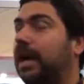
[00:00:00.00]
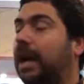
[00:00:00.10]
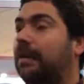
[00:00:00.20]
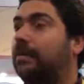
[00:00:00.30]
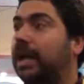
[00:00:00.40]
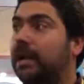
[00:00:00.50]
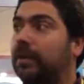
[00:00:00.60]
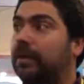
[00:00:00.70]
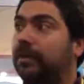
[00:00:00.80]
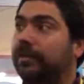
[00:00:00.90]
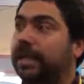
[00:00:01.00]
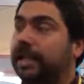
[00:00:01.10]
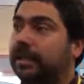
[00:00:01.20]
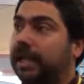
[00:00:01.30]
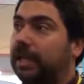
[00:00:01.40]
abuelo
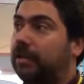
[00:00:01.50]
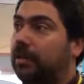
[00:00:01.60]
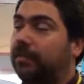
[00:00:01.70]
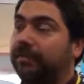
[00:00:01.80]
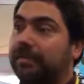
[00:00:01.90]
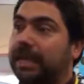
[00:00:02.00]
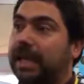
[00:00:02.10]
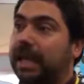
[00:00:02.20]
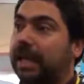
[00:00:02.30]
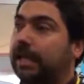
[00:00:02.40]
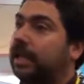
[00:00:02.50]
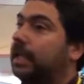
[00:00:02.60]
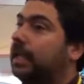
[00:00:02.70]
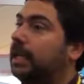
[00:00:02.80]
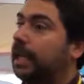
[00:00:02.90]
fallecido o un familiar
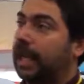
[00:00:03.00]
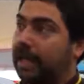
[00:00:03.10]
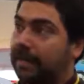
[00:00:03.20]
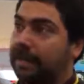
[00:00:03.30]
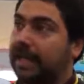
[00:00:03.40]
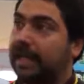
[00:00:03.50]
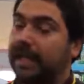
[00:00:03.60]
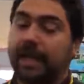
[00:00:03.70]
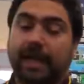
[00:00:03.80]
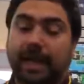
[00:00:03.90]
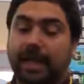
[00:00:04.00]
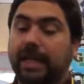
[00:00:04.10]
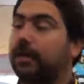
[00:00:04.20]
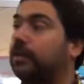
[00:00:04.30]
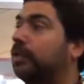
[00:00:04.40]
que viene a
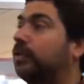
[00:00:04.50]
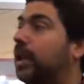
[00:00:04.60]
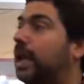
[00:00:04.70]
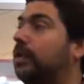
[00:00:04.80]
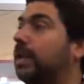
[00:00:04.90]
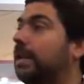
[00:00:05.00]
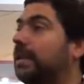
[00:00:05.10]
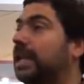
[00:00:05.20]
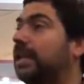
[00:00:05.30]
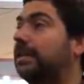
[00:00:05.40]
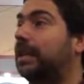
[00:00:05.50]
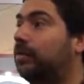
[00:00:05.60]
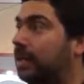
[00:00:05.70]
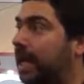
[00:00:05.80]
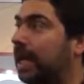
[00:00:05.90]
dar consuelo, que viene a
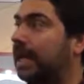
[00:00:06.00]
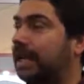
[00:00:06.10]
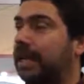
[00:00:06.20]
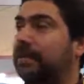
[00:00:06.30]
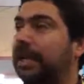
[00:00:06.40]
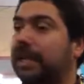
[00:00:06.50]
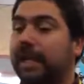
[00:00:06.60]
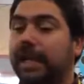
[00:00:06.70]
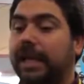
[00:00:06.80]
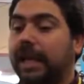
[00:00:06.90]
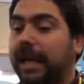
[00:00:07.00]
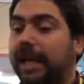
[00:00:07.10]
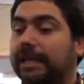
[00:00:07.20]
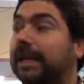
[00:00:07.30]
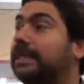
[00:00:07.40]
saludar, que viene
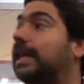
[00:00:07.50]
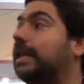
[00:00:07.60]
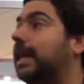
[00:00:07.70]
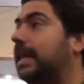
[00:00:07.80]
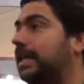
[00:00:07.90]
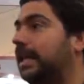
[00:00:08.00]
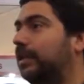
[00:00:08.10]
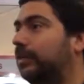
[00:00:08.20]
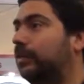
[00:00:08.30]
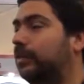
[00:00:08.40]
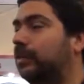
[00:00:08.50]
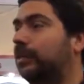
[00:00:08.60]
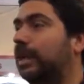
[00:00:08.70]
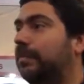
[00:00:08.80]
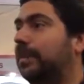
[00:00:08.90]
a estar cerca de
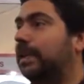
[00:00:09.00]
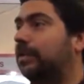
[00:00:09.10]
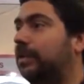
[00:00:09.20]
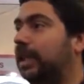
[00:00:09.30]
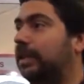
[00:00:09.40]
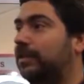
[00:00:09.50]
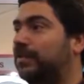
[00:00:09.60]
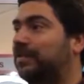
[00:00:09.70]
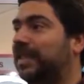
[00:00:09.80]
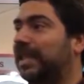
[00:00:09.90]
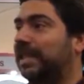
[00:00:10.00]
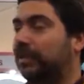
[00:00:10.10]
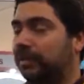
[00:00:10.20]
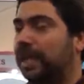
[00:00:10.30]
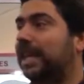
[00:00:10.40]
sus personas, ¿no? de
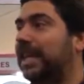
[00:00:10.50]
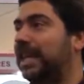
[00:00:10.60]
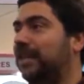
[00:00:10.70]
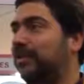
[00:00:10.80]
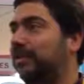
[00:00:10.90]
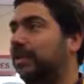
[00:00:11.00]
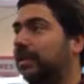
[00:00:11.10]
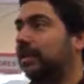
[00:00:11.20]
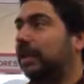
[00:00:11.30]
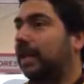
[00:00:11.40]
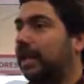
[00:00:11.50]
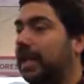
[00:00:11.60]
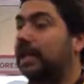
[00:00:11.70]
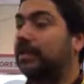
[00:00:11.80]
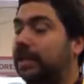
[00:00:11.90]
sus seres queridos.
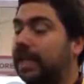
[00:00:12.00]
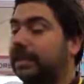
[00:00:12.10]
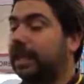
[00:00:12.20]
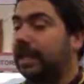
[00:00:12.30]
Y hay historias